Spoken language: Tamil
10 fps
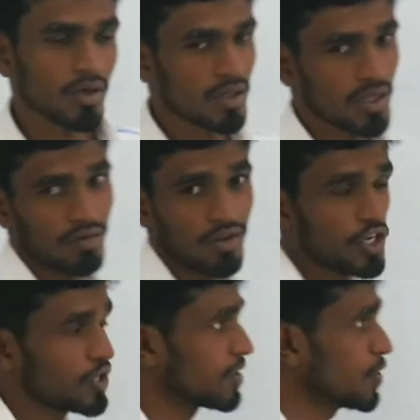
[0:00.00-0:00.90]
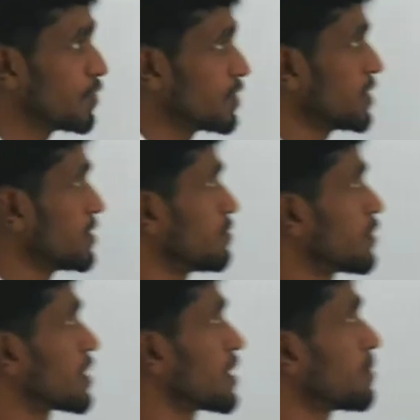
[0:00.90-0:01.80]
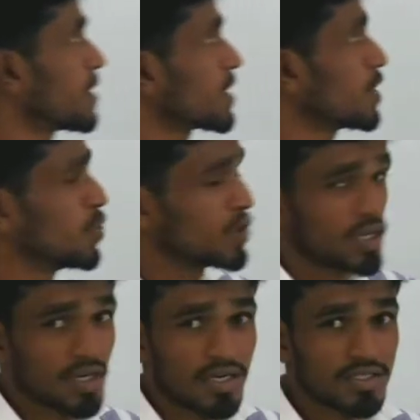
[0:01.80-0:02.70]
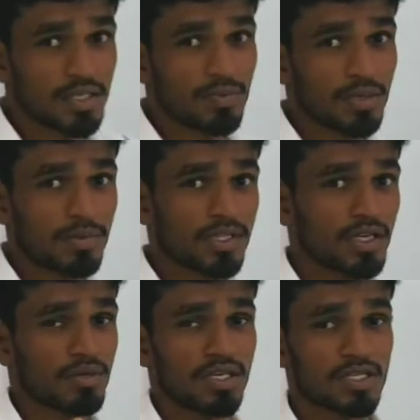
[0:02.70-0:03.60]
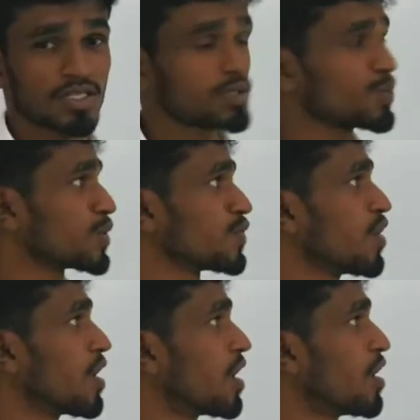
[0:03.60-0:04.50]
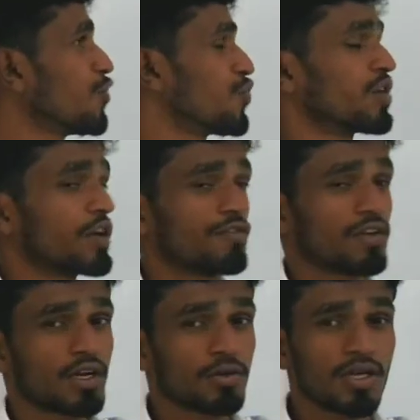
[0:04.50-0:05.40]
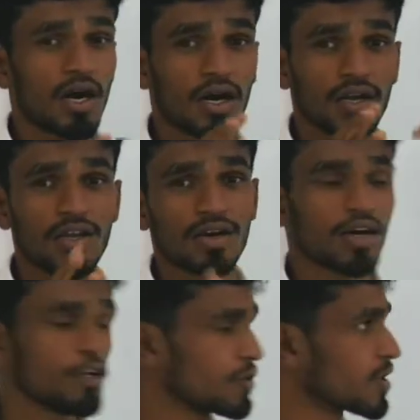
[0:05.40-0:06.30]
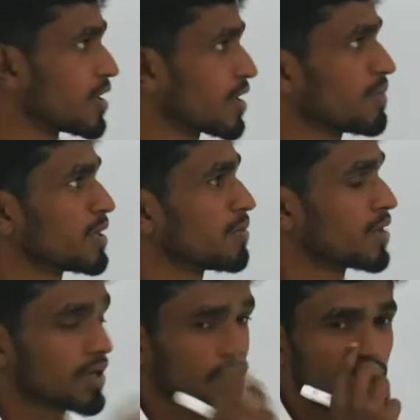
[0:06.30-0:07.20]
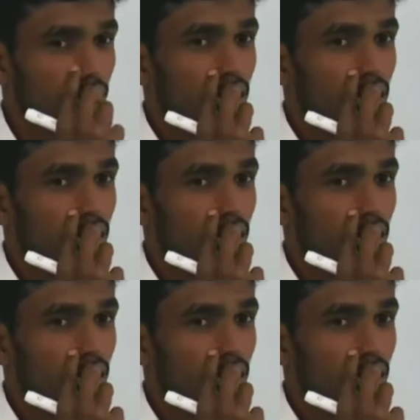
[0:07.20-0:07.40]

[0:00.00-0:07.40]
இந்த வீடியோவில் ஒரு முக்கியமான ஒரு கான்செப்டை பற்றி நம்ம டிஸ்கஸ் பண்ணுவோம் ஆஃப் லைஃப் அதாவது அரை ஆயுட்காலம் என்பார்கள்